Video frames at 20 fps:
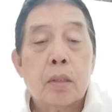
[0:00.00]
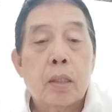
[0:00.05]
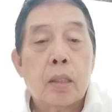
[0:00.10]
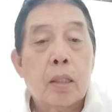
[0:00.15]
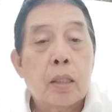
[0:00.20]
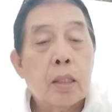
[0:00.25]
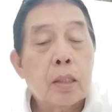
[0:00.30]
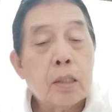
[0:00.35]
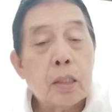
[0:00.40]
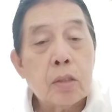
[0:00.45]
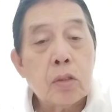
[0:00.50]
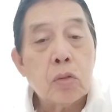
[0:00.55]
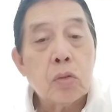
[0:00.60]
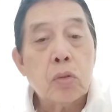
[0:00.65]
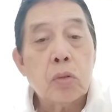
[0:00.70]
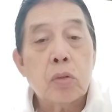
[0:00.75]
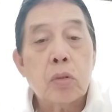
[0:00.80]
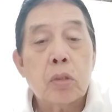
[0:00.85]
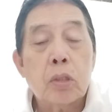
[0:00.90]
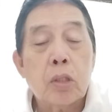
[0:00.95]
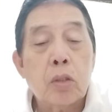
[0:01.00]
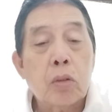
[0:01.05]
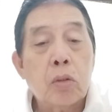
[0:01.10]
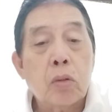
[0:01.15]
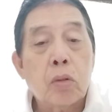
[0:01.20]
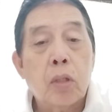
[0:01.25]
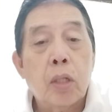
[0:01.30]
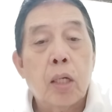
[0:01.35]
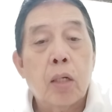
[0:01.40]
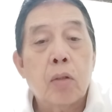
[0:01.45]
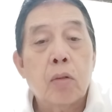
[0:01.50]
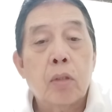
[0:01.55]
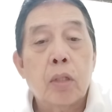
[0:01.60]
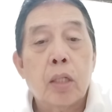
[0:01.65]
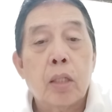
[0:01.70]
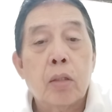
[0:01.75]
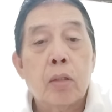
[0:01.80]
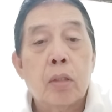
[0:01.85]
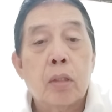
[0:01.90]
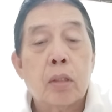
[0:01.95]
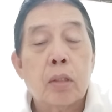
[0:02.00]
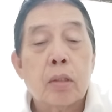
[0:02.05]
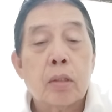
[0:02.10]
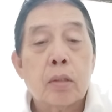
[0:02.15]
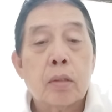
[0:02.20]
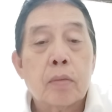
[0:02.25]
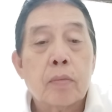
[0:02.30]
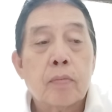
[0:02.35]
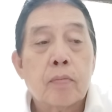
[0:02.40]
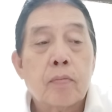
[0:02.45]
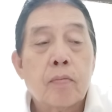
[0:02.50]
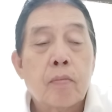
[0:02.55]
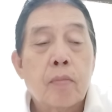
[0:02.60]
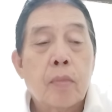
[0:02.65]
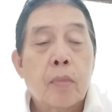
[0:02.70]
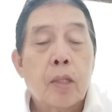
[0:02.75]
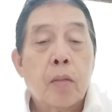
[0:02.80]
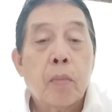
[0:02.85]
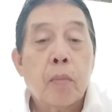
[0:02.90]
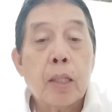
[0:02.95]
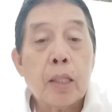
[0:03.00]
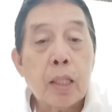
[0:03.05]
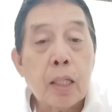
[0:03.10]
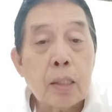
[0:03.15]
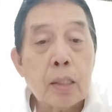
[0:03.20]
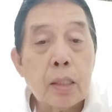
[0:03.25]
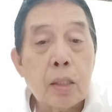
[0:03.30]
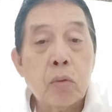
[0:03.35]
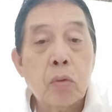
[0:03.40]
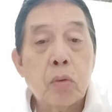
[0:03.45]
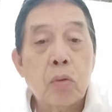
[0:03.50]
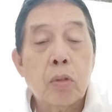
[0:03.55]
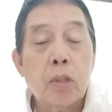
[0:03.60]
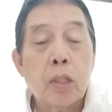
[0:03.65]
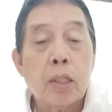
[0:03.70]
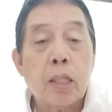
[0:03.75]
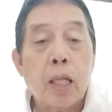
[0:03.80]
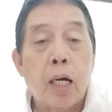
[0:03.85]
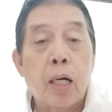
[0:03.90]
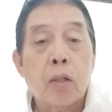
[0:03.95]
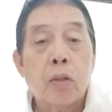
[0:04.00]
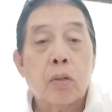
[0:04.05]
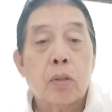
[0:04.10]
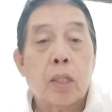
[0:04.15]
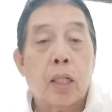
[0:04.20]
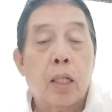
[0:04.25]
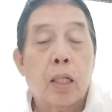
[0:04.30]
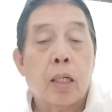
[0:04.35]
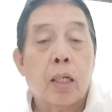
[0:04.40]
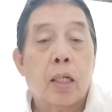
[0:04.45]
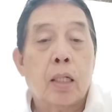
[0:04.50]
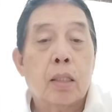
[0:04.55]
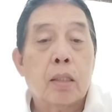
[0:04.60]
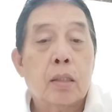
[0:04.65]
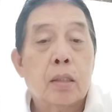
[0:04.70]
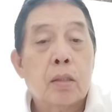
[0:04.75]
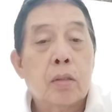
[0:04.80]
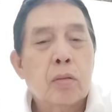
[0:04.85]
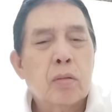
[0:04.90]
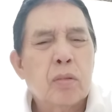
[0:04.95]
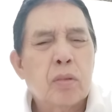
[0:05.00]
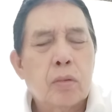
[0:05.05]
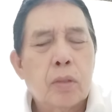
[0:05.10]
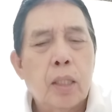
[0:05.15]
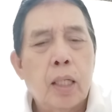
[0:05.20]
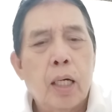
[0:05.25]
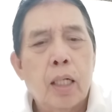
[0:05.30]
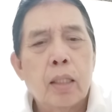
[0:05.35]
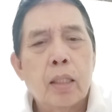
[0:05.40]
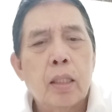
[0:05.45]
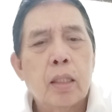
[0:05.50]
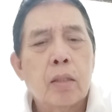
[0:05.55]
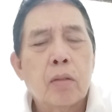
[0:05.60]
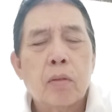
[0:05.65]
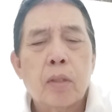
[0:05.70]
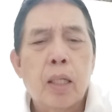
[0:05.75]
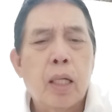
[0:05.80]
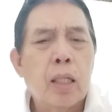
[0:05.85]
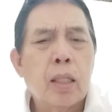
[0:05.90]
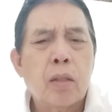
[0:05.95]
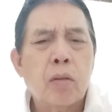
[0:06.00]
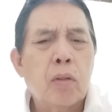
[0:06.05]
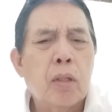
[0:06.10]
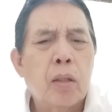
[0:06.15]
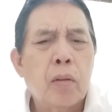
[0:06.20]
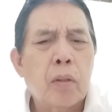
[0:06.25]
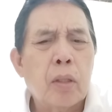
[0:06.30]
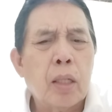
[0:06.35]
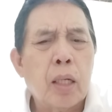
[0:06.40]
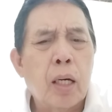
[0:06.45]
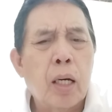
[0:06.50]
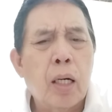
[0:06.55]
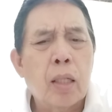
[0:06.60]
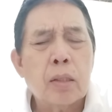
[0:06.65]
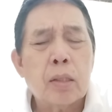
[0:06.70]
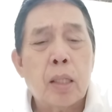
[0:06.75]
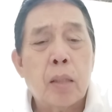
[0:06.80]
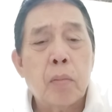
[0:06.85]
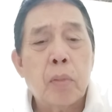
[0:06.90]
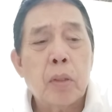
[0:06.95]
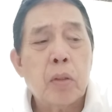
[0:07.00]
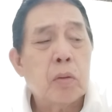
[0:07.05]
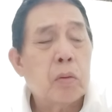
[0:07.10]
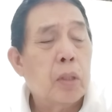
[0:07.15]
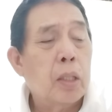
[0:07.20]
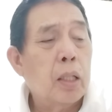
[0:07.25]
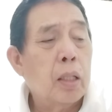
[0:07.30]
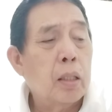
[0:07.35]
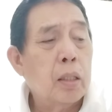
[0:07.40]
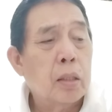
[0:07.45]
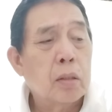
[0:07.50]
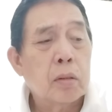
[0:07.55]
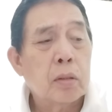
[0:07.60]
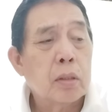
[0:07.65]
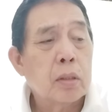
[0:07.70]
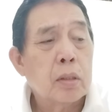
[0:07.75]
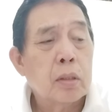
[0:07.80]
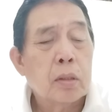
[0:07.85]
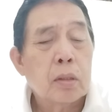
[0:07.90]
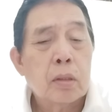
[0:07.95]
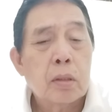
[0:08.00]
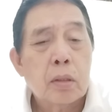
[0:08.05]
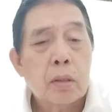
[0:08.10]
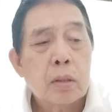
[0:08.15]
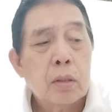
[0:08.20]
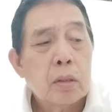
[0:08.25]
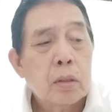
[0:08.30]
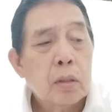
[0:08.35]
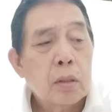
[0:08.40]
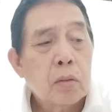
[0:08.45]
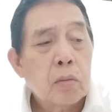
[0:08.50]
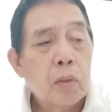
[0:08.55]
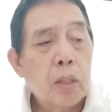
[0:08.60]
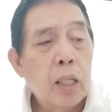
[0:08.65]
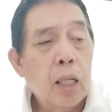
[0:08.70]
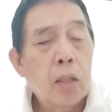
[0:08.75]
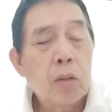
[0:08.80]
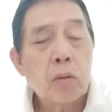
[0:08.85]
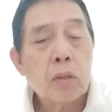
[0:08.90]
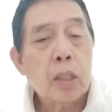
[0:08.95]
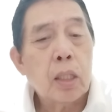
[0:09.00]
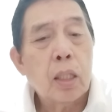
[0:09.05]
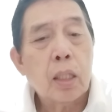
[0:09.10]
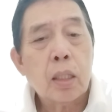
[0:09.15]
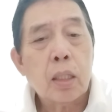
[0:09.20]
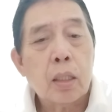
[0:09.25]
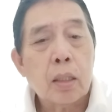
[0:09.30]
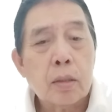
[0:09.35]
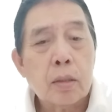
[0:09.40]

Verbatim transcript: eh sa, susu- sa totoo lang oh, eh, yan eh. Matigas ang ulo ng tao talaga. Wala na eh. Wala, wala. Kaya nga sabi ko, walang, wala ho talaga